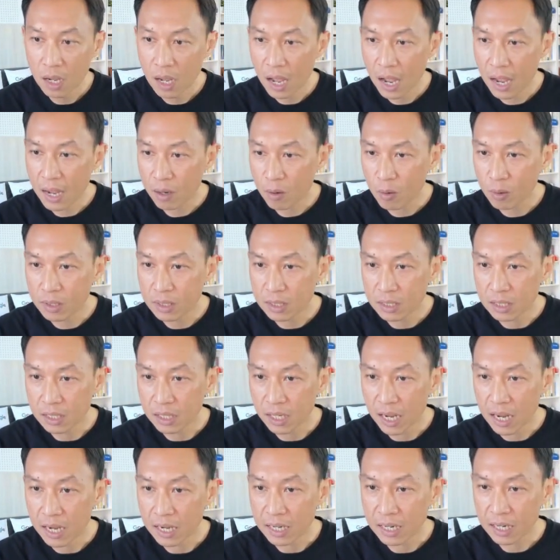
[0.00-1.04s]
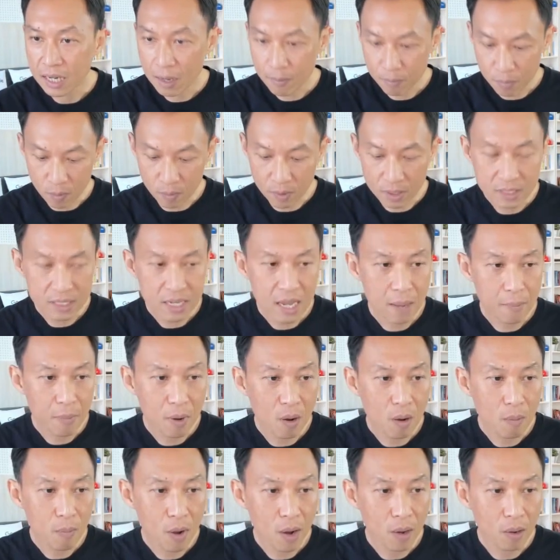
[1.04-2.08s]
ให้คนอื่นเห็นนะครับ ผมก็แชร์
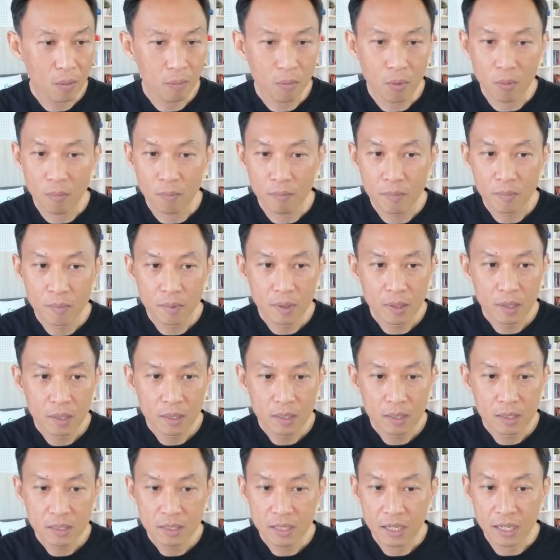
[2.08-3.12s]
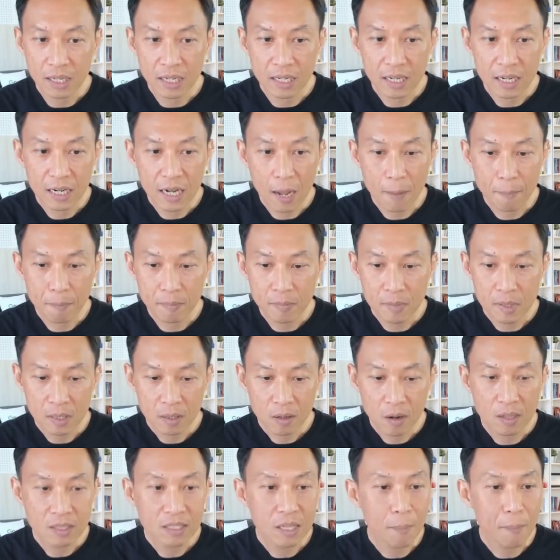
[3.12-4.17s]
PowerPoint ของผมอย่างนี้นะครับ
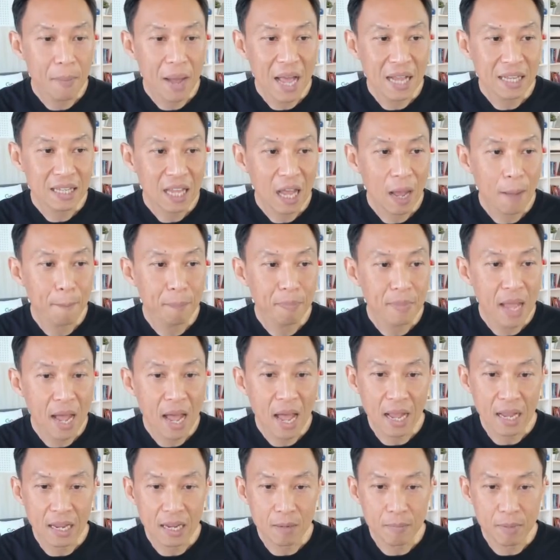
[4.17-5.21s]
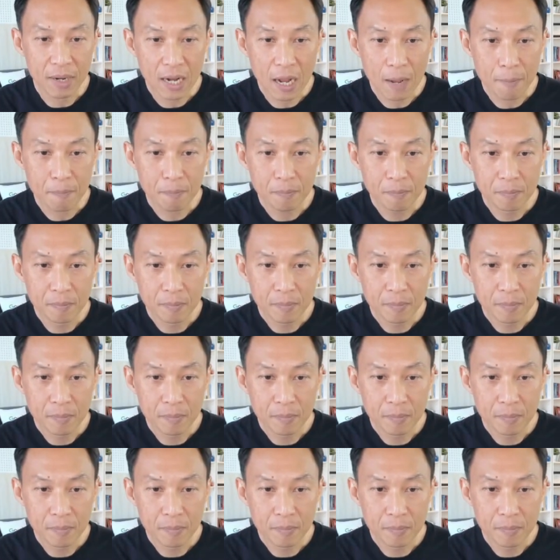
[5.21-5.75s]
ก็สามารถทำได้เห็นไหมครับ